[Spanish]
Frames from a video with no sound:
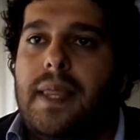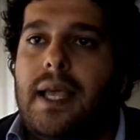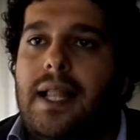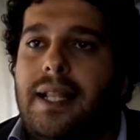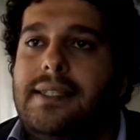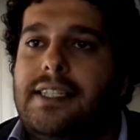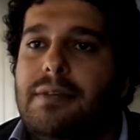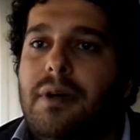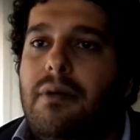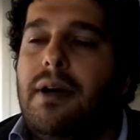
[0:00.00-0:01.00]
eh, la ley se
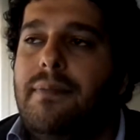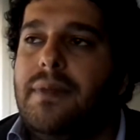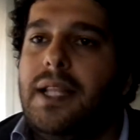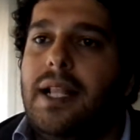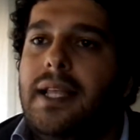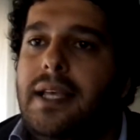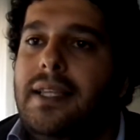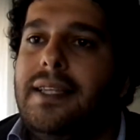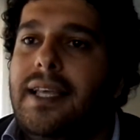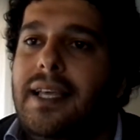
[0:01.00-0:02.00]
llamaba la
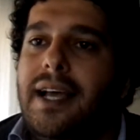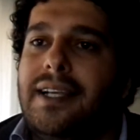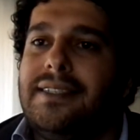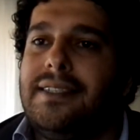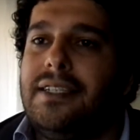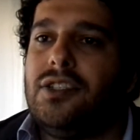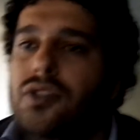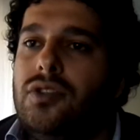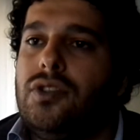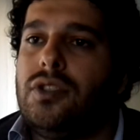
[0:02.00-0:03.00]
Ley de
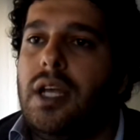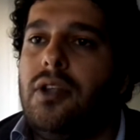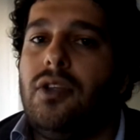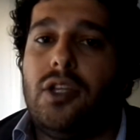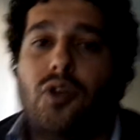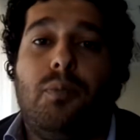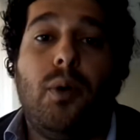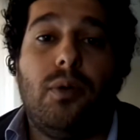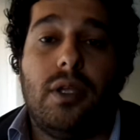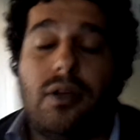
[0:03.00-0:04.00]
Accesos a los Datos
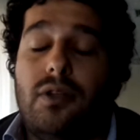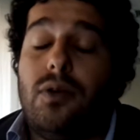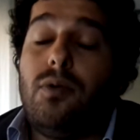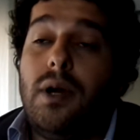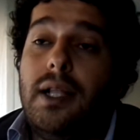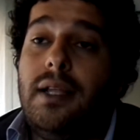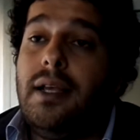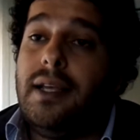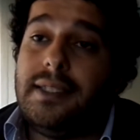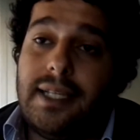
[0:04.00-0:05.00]
Públicos, lo cual
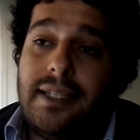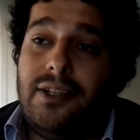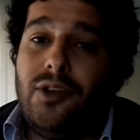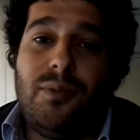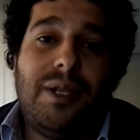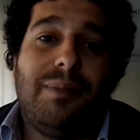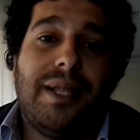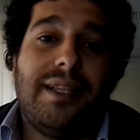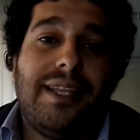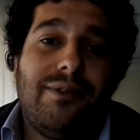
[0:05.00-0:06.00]
ya en el nombre
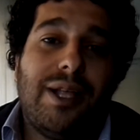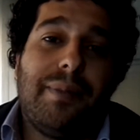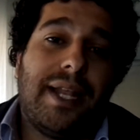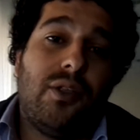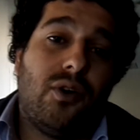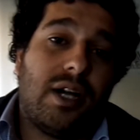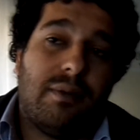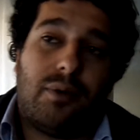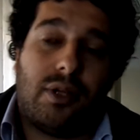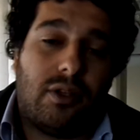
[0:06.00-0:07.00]
plantea una
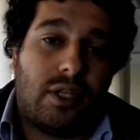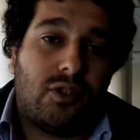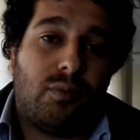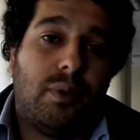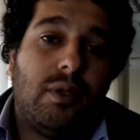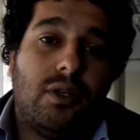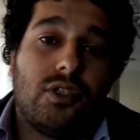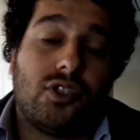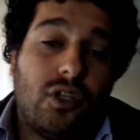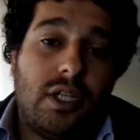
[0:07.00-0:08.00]
paradoja, porque los datos
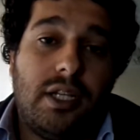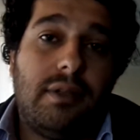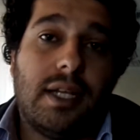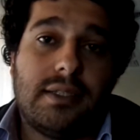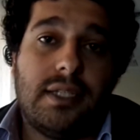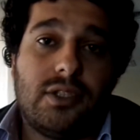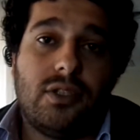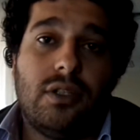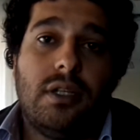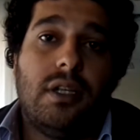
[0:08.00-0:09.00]
públicos son de libre acceso,